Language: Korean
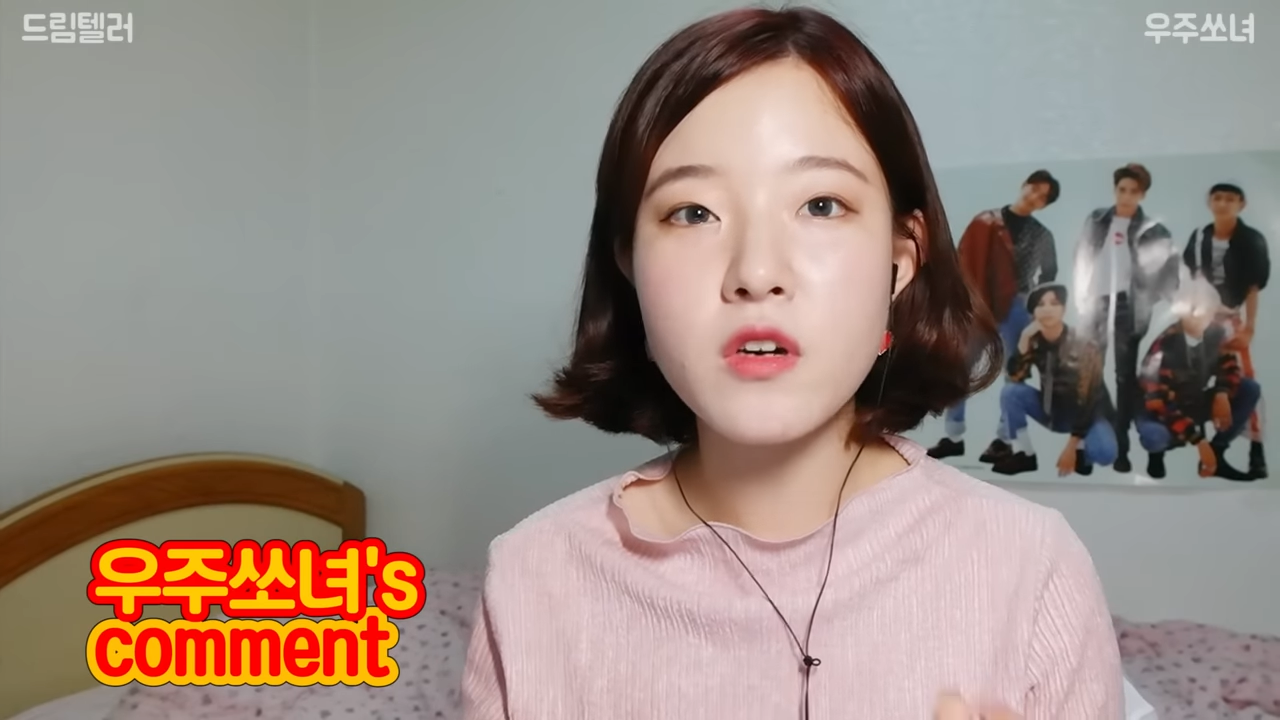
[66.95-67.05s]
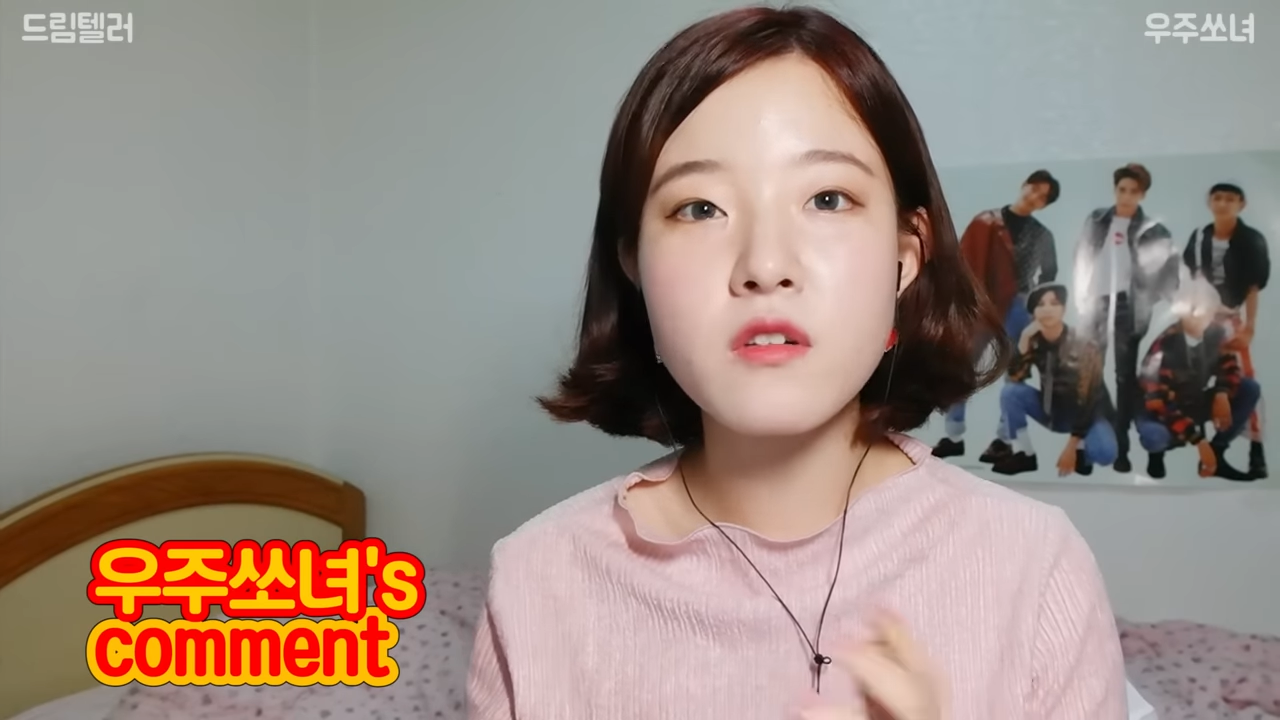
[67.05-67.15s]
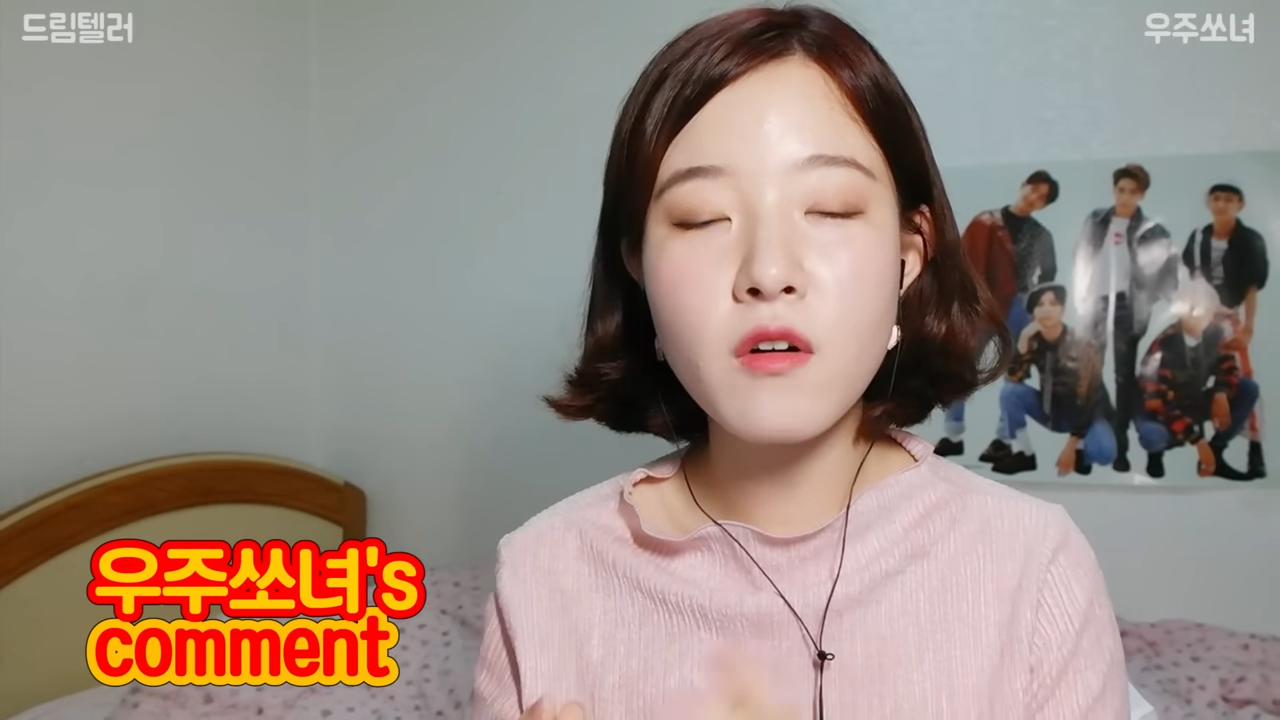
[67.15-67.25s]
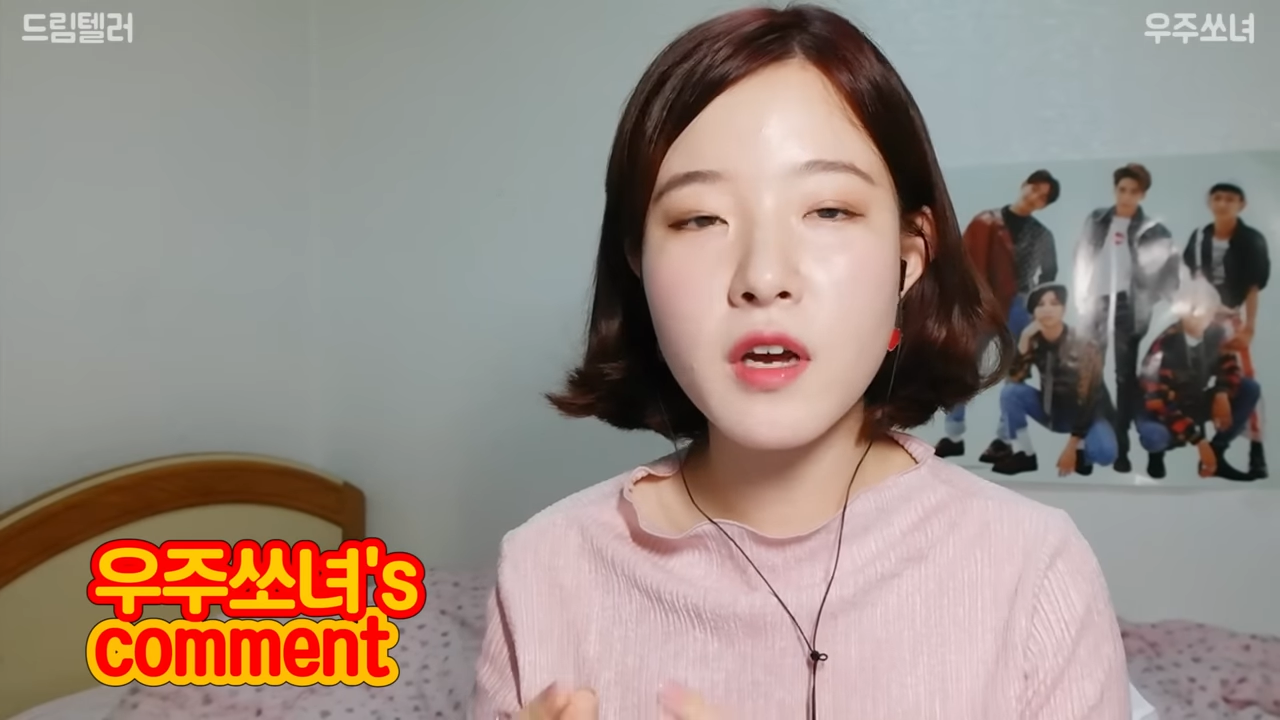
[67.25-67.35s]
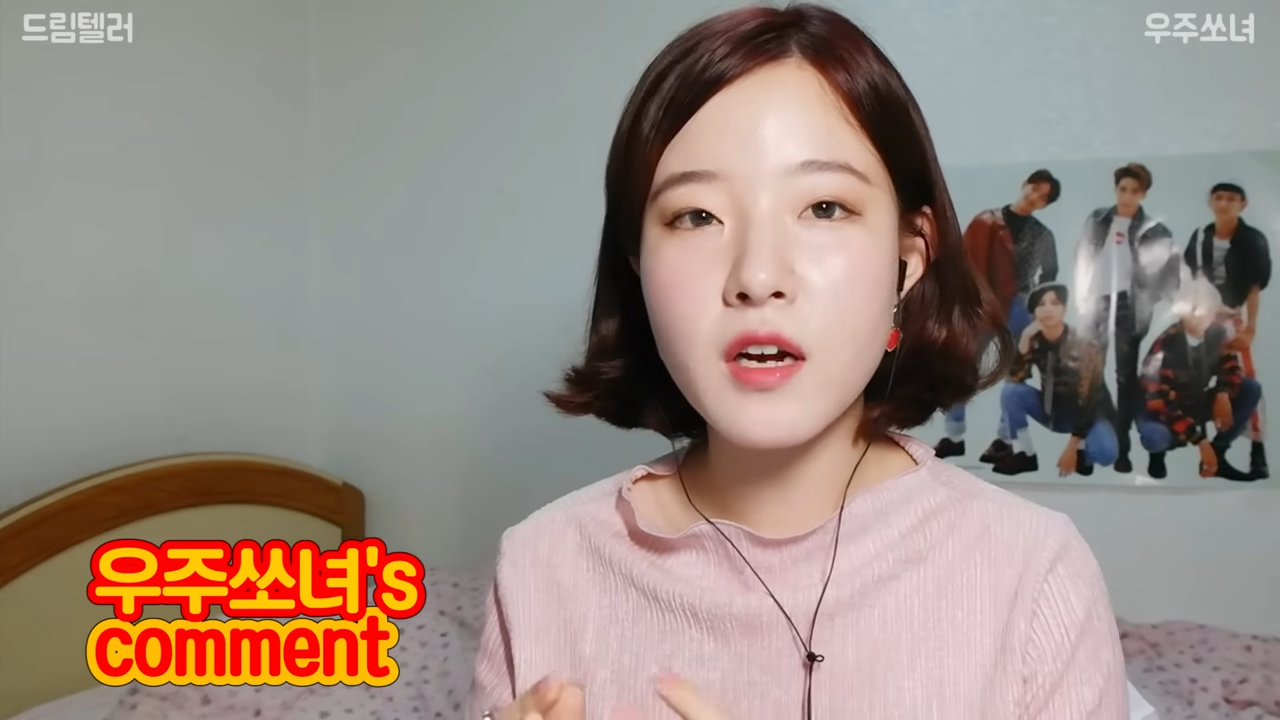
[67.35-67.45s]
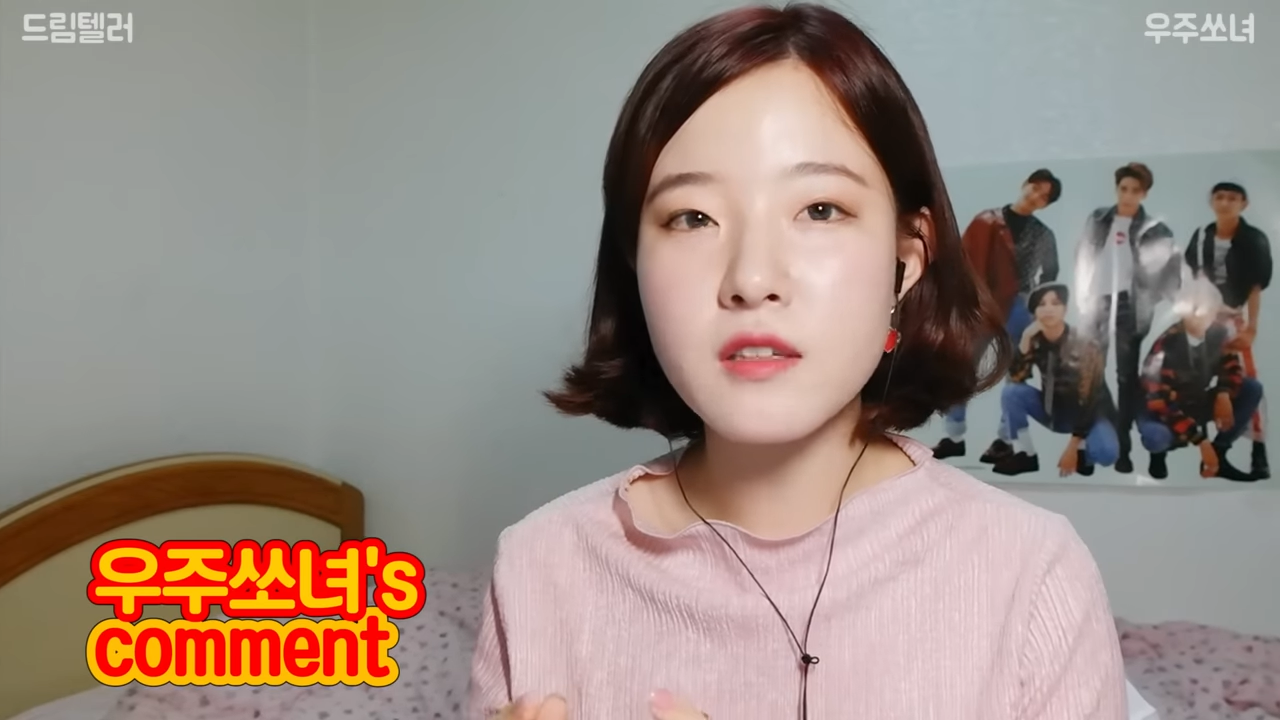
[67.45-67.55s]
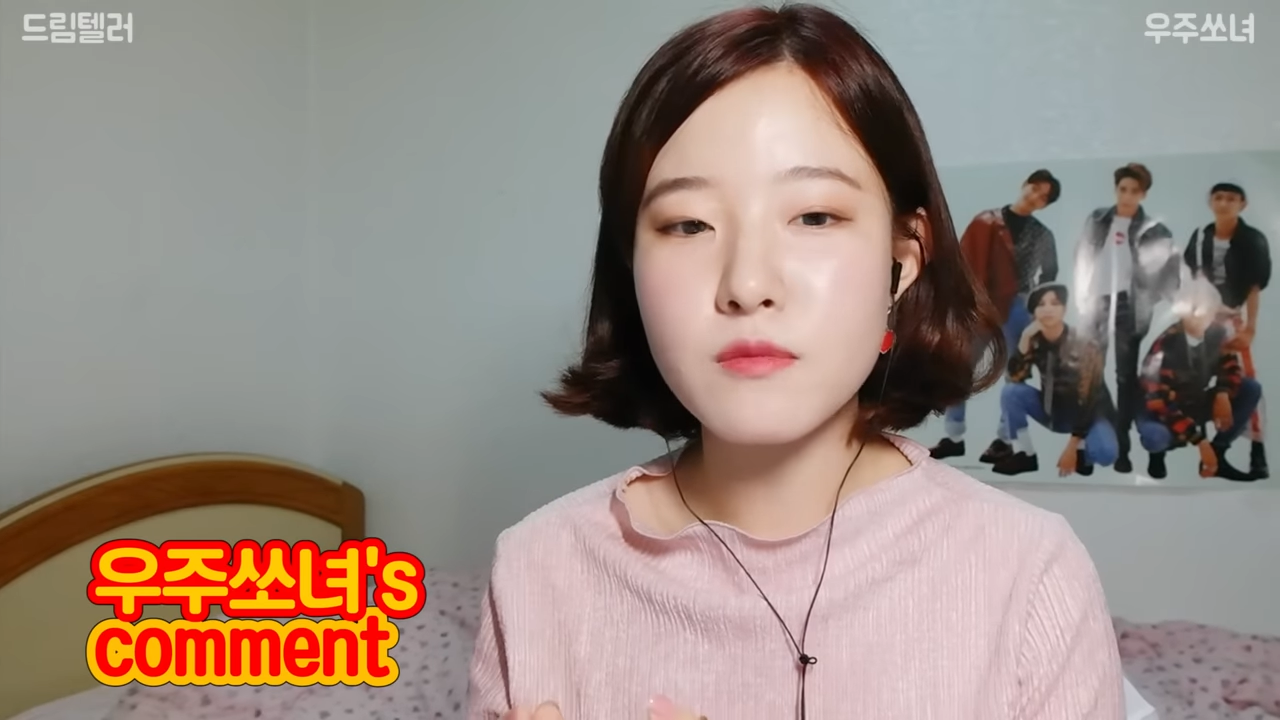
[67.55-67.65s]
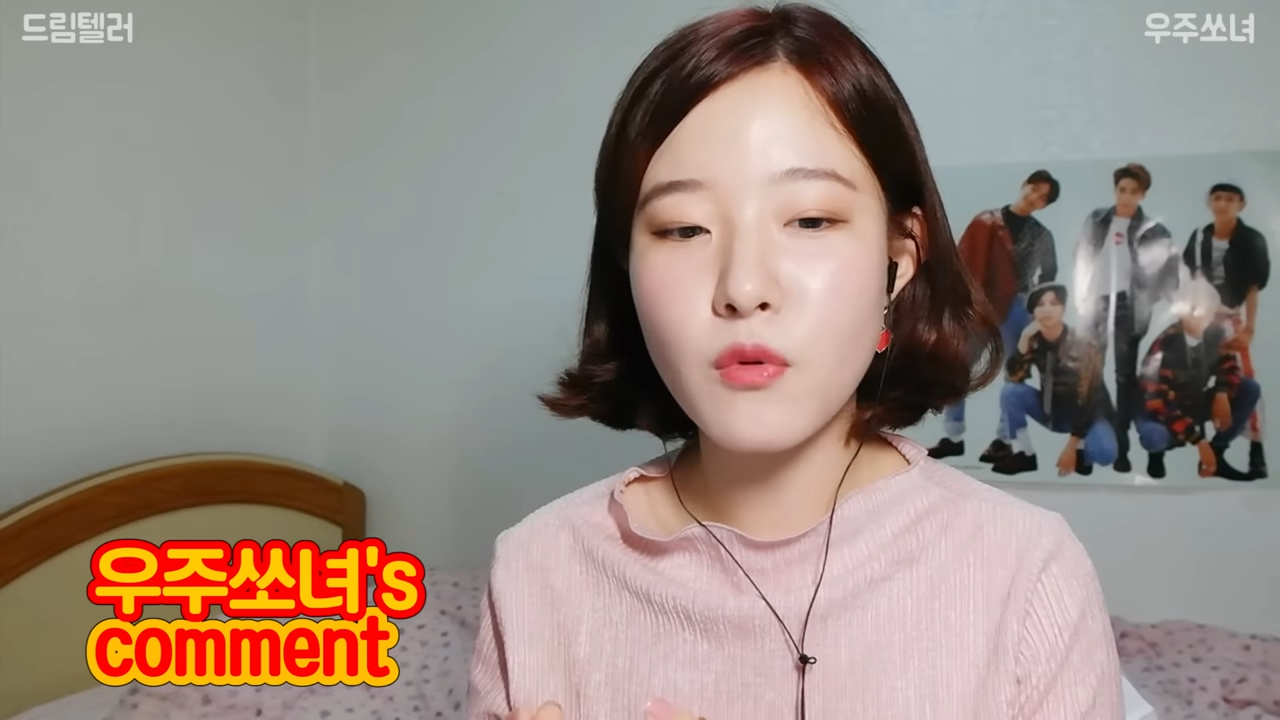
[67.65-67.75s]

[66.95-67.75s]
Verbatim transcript: 그렇게까지